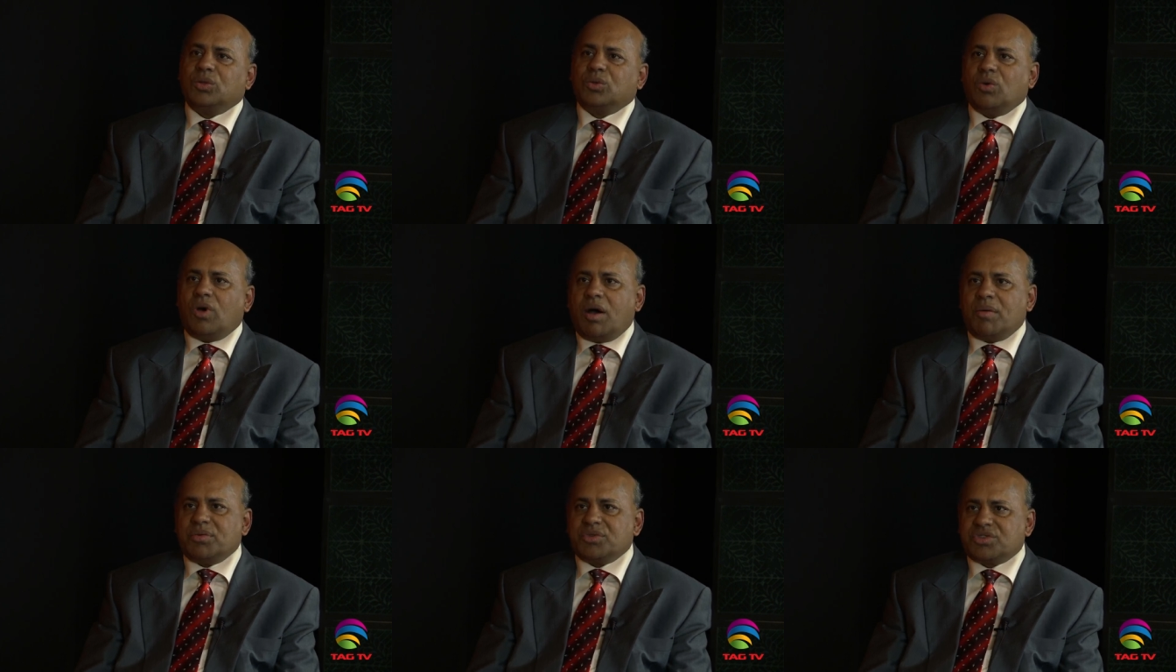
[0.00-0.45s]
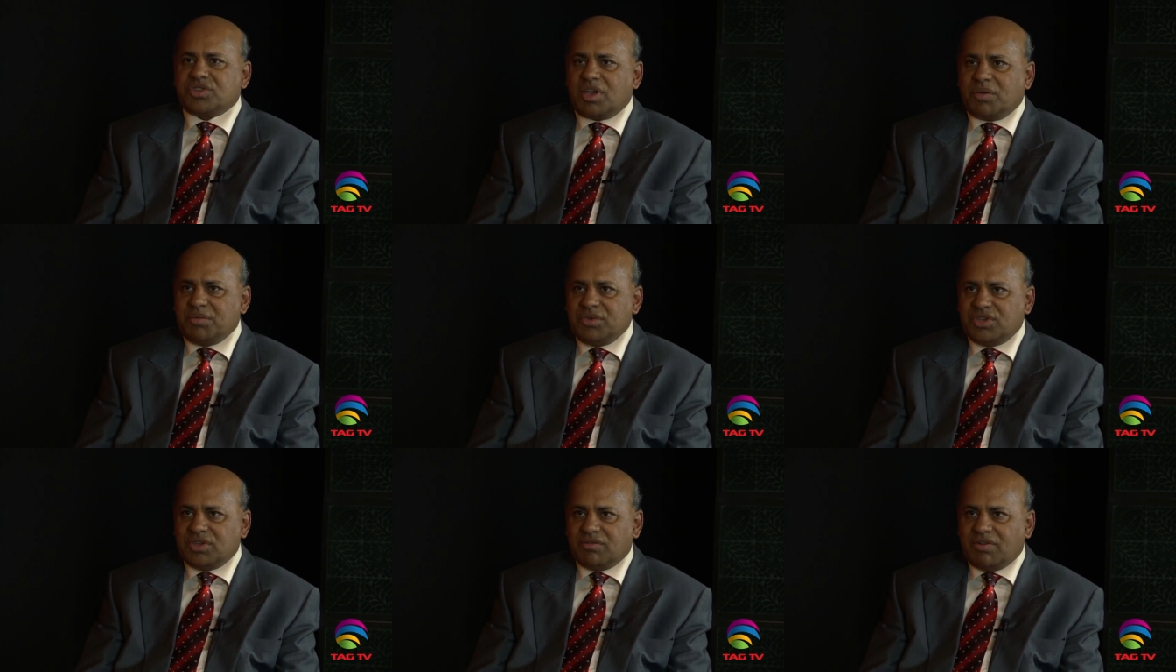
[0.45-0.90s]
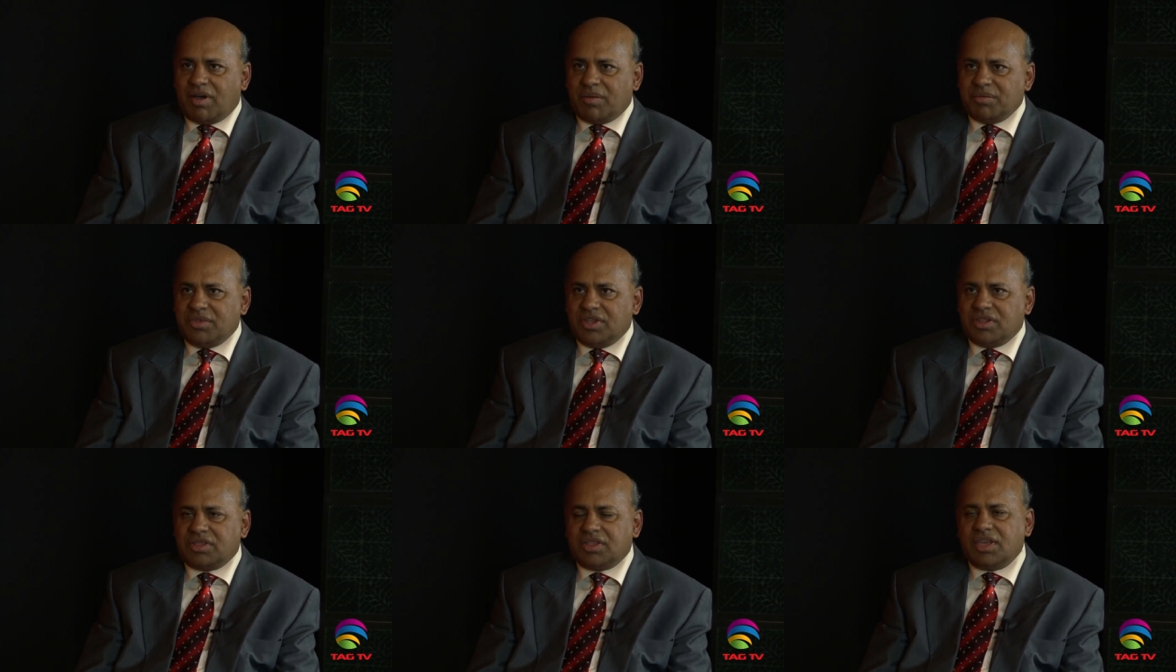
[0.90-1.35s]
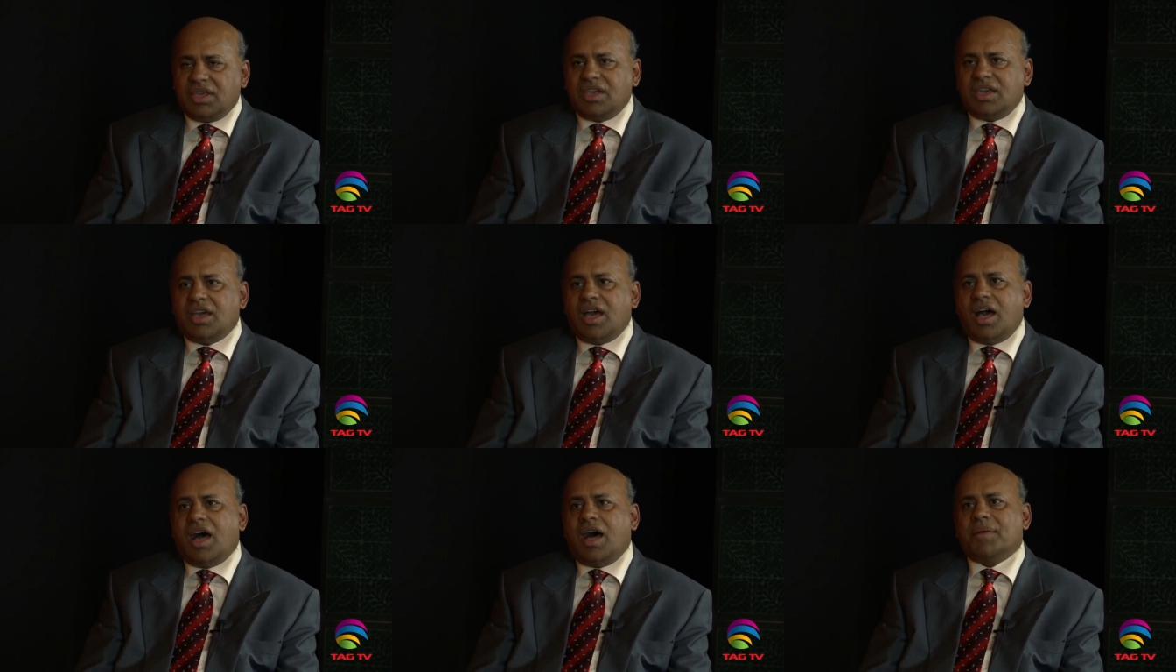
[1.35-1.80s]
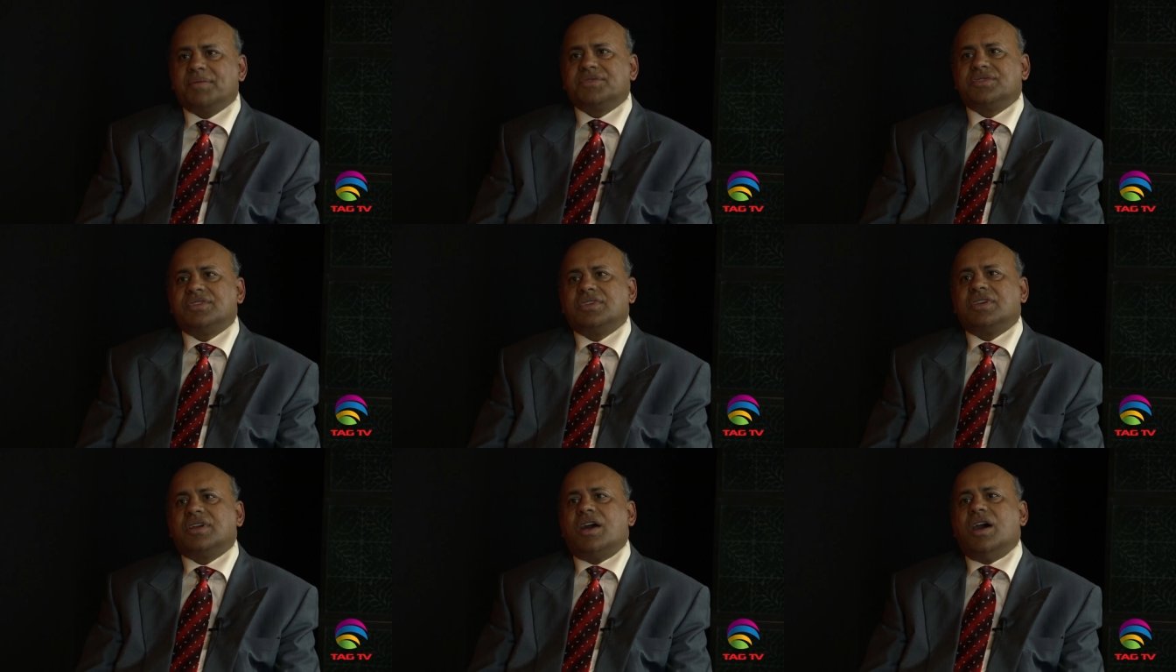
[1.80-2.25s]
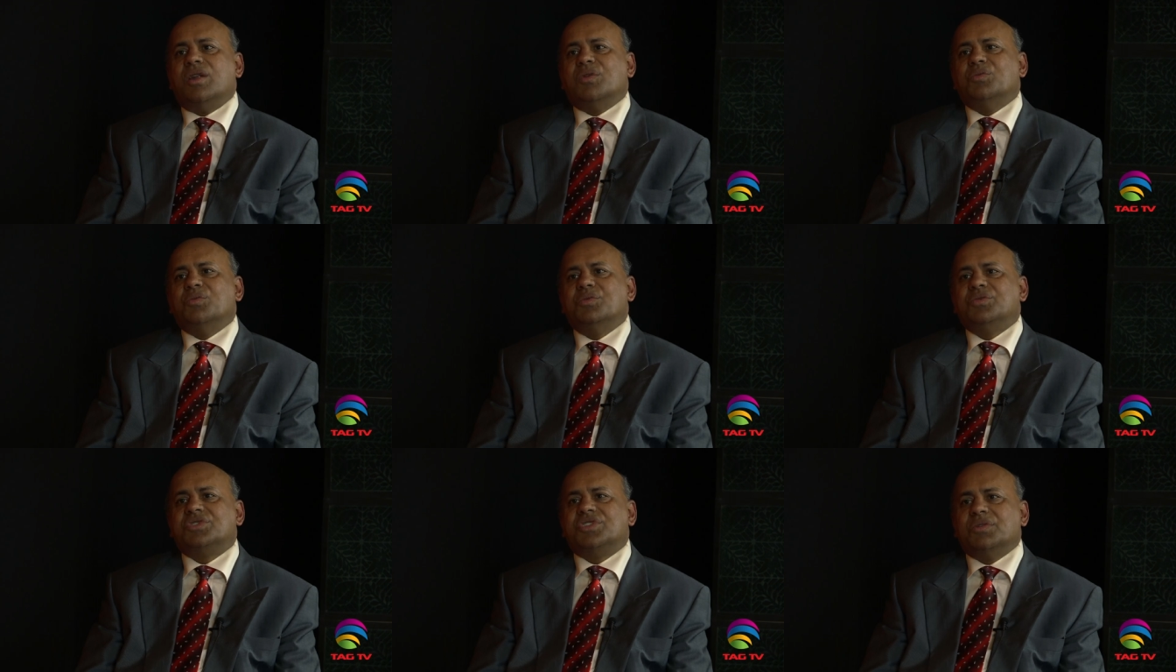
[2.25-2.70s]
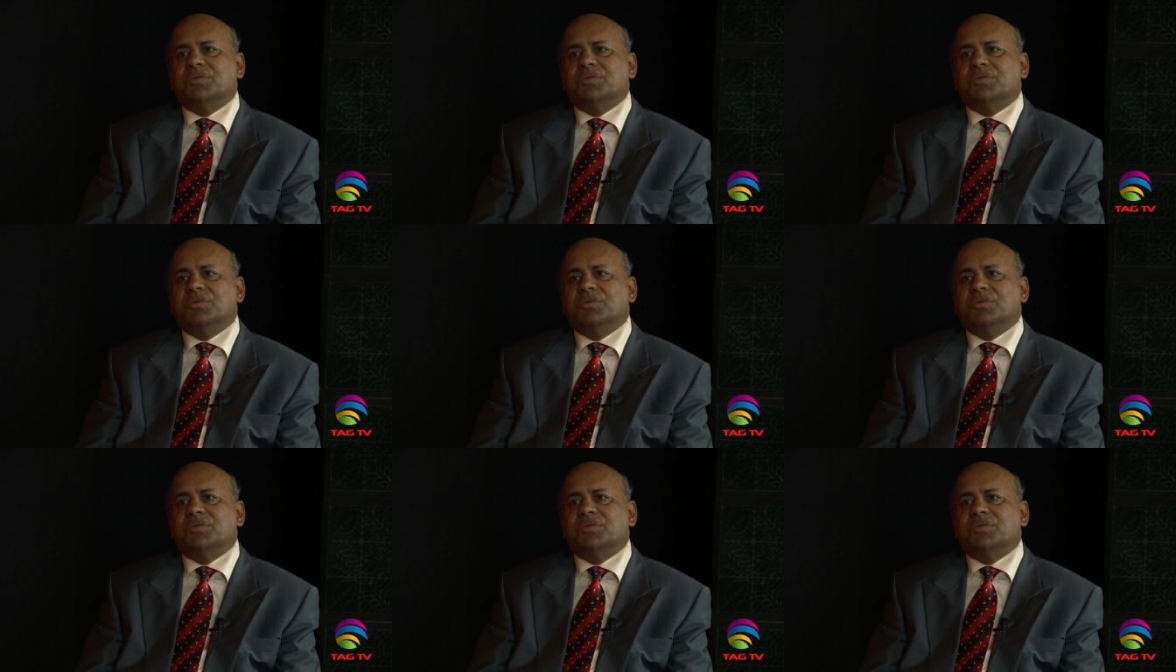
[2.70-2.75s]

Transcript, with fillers: तो आप उसका भी जवाब देते हैं आपसे कानून से